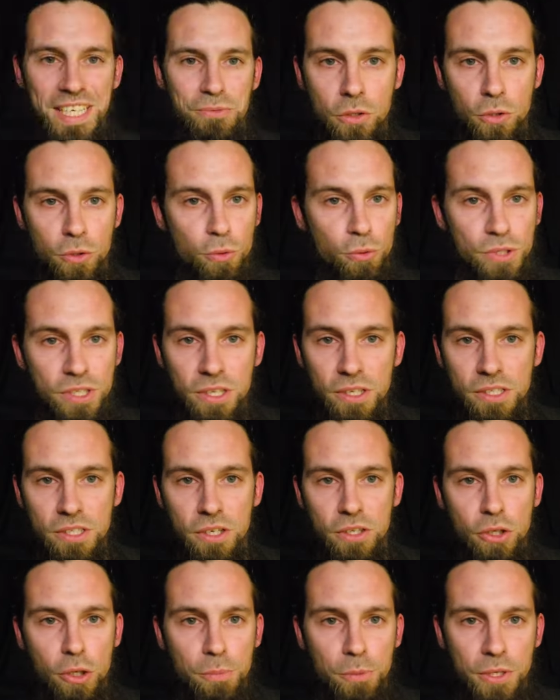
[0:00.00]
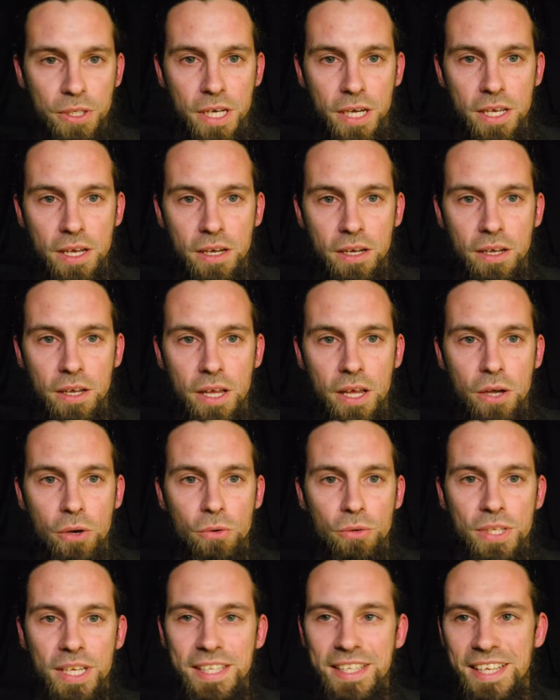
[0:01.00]
Quand on se lance dans l'entrepreneuriat,
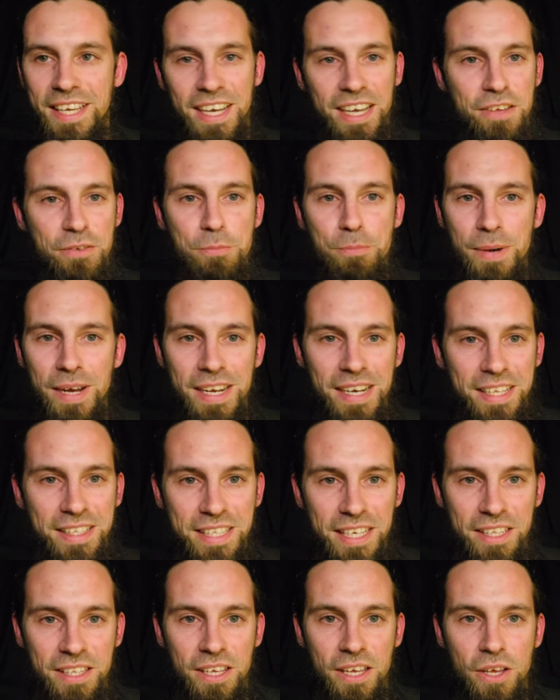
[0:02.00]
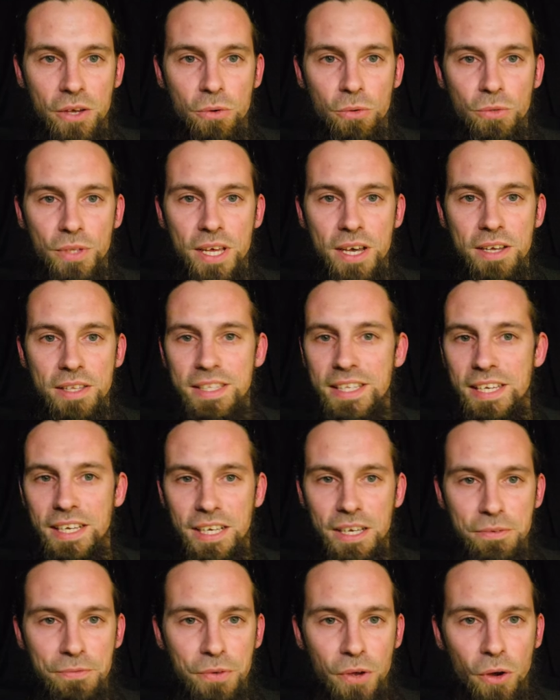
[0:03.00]
on a des rêves plein la tête, on a des
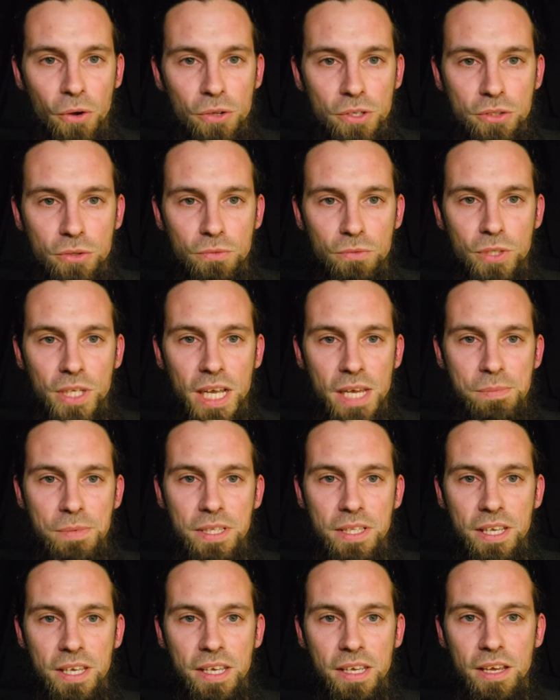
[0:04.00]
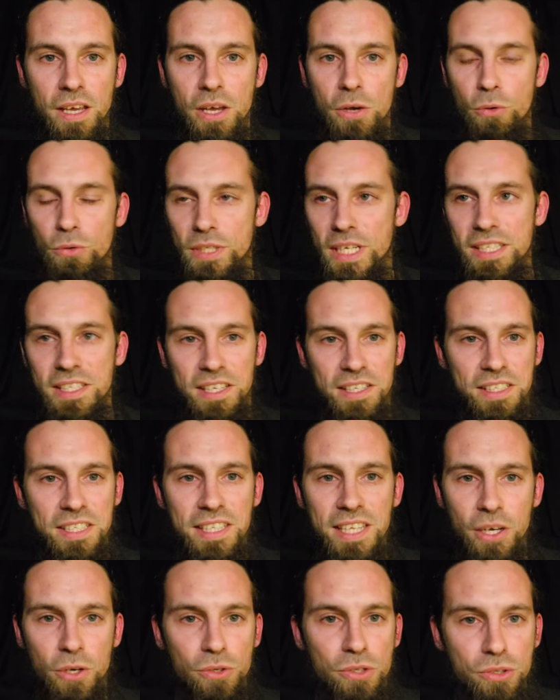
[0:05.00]
références qu'on voudrait imiter, on a des
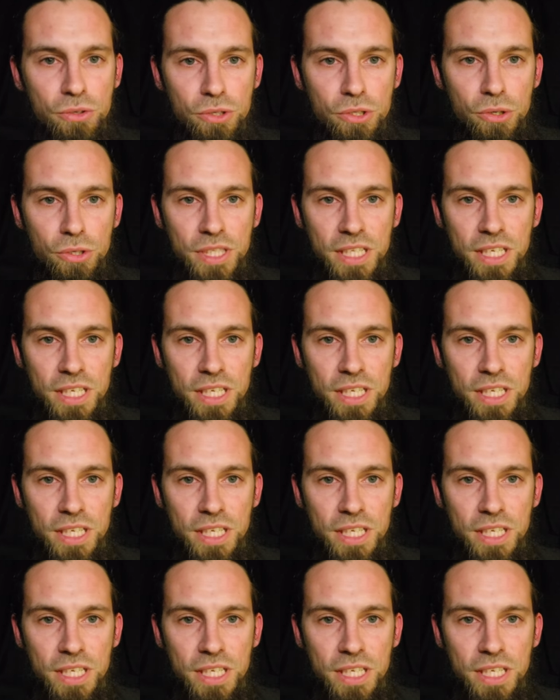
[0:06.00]
idées reçues sur